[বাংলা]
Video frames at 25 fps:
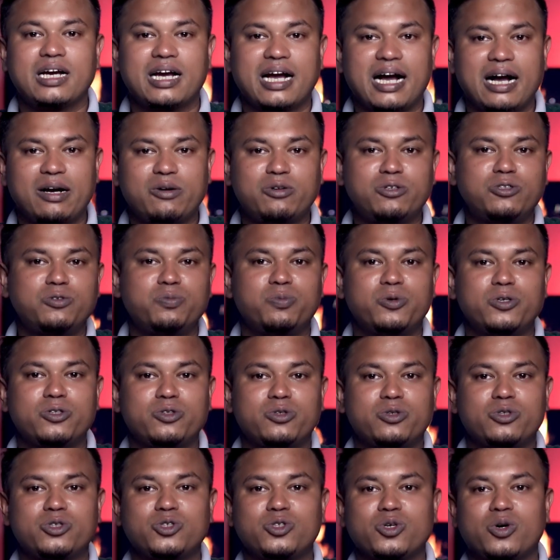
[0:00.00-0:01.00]

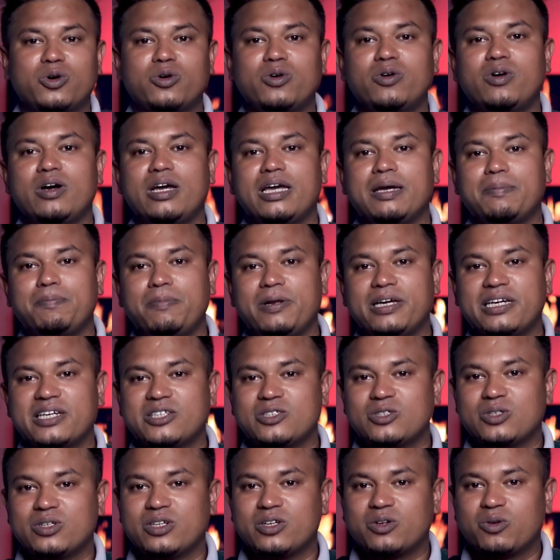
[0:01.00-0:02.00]
কাগজপত্র সহ
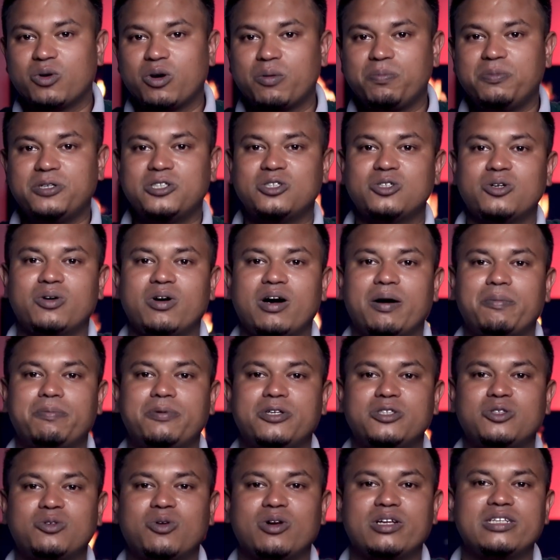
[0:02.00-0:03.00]
অ্যাপ্লিকেশনের কপি সহ
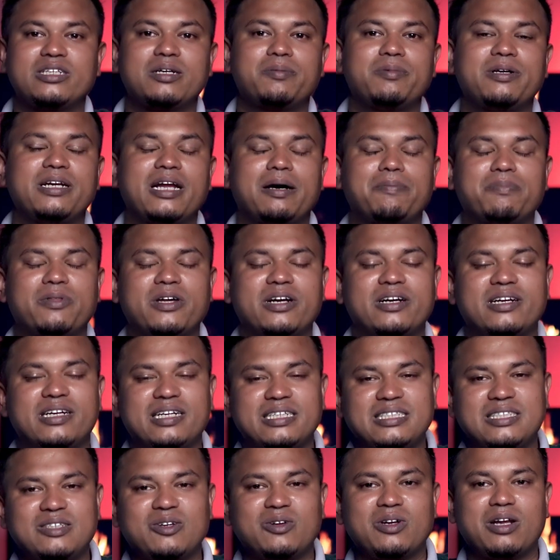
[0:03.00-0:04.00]
আপনি চলে যাবেন আপনার
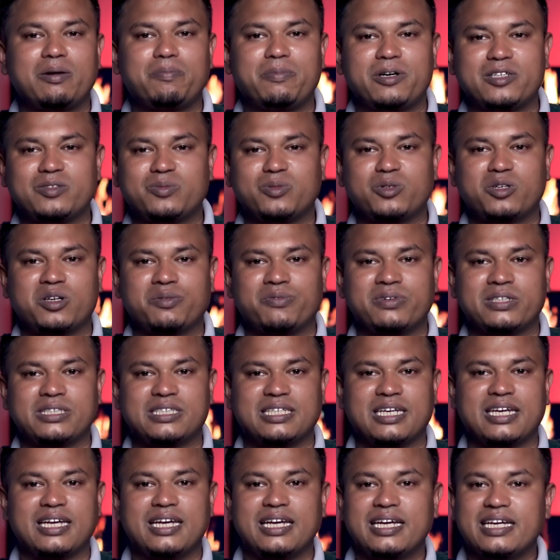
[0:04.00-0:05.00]
রেজিওনাল পাসপোর্ট
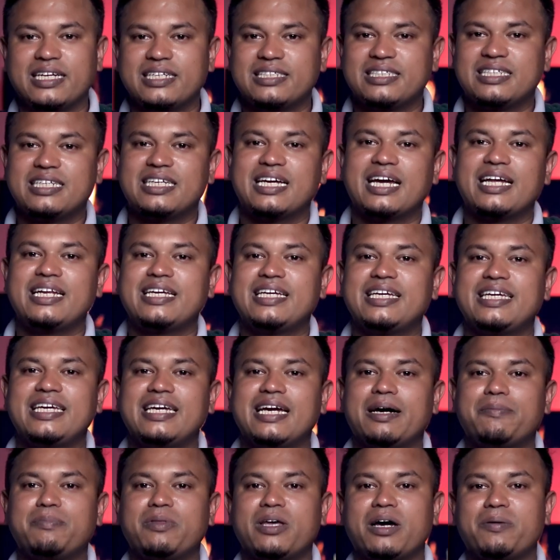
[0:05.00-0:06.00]
অফিসে সেইখানে গিয়ে
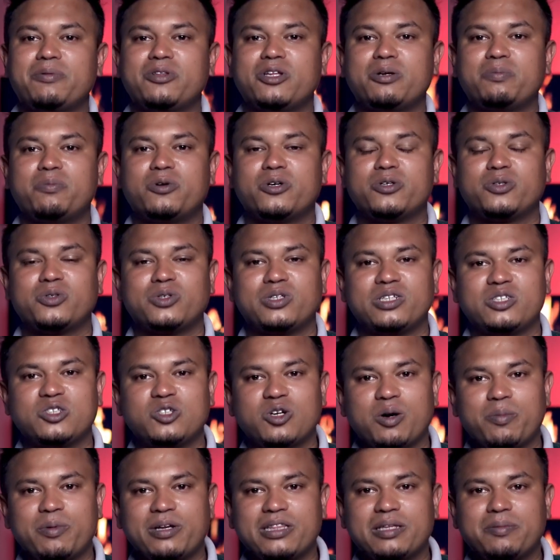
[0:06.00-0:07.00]
আপনি আবেদনপত্রটি
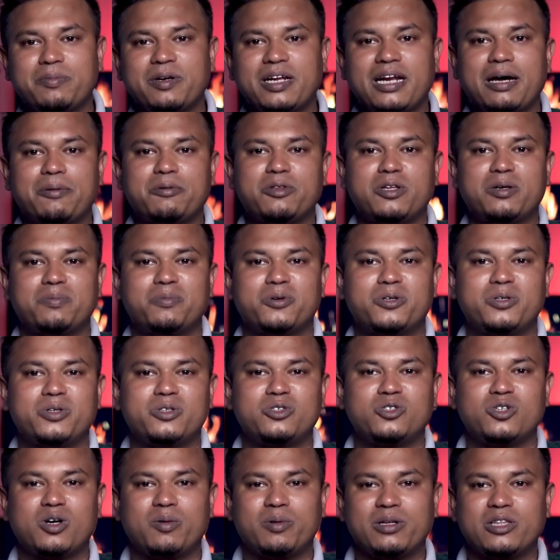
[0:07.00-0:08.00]
জমা দিবেন আবেদনপত্র
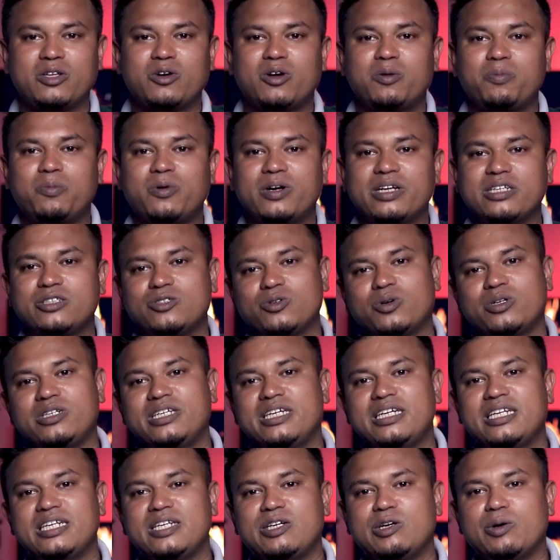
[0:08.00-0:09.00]
জমা দেওয়ার পরে
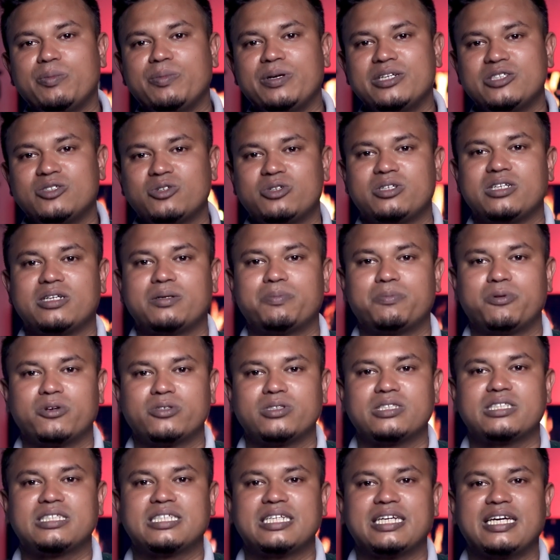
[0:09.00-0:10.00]
সঠিক নিয়মে সঠিক
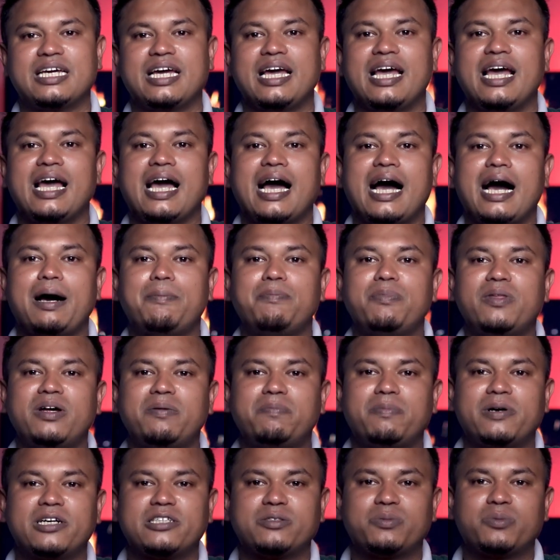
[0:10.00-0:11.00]
প্রসেসে আপনার
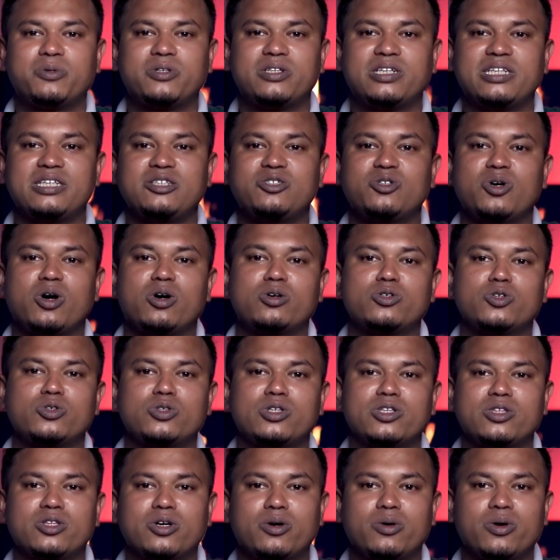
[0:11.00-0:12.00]
পাসপোর্টটি
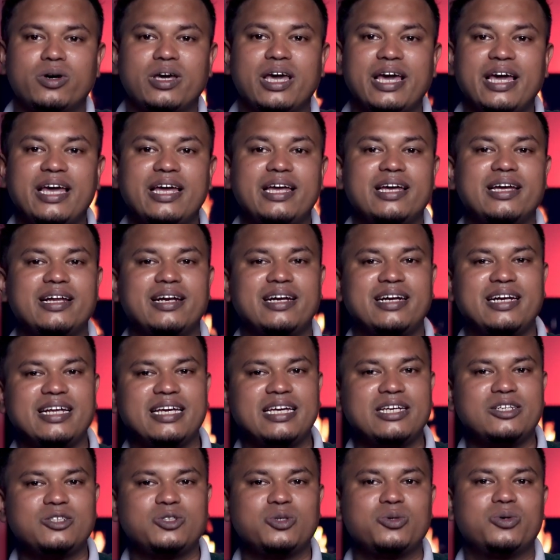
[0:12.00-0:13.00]
সংশোধিত হয়ে রি
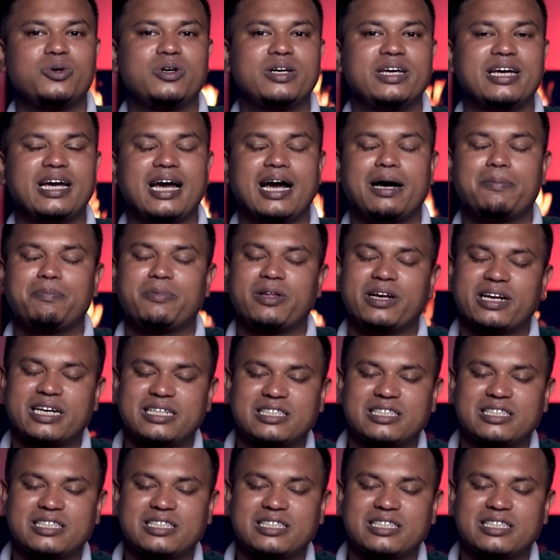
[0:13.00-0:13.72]
ইস্যু হয়ে আপনার